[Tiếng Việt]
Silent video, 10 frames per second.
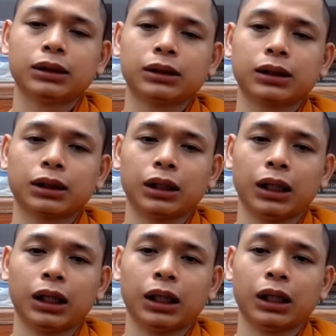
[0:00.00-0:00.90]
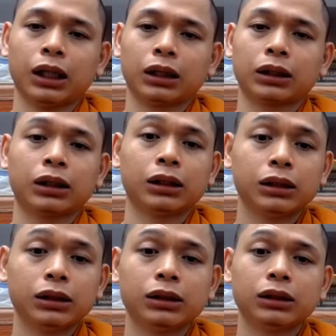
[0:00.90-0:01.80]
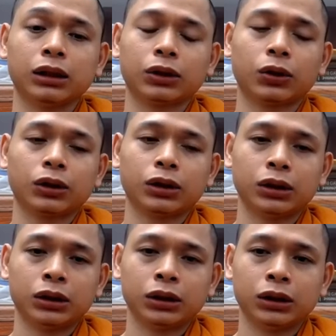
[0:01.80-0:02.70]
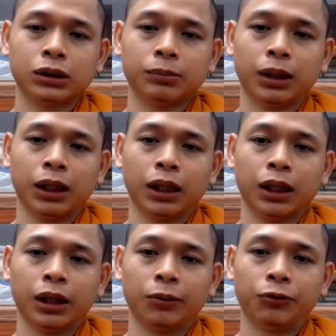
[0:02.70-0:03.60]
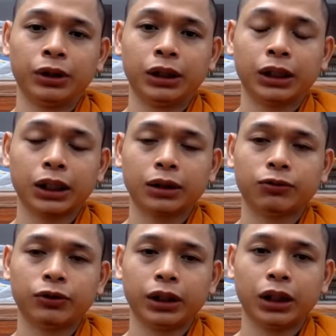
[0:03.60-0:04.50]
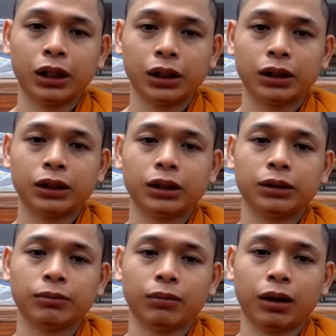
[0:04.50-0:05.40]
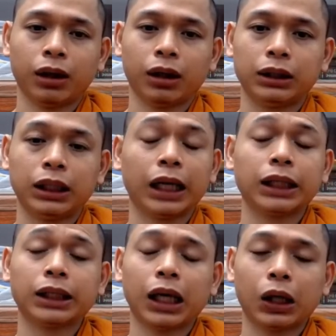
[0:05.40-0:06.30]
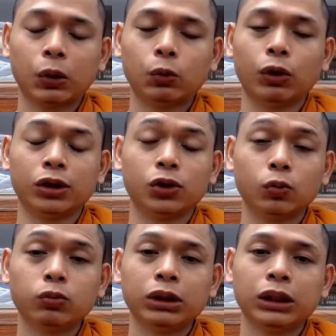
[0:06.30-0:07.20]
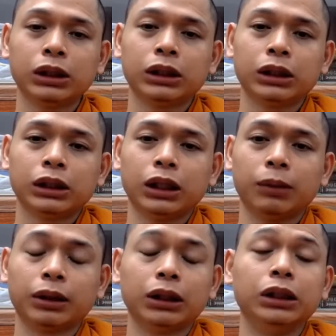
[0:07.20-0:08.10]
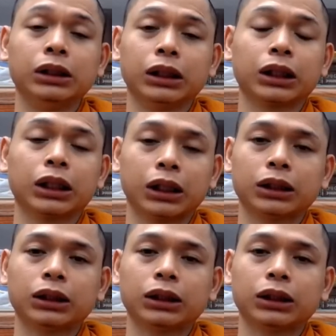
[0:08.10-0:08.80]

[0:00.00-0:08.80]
tức là thương những con người mà vì danh vì lời chạy theo quần chúng để mà được những cái đó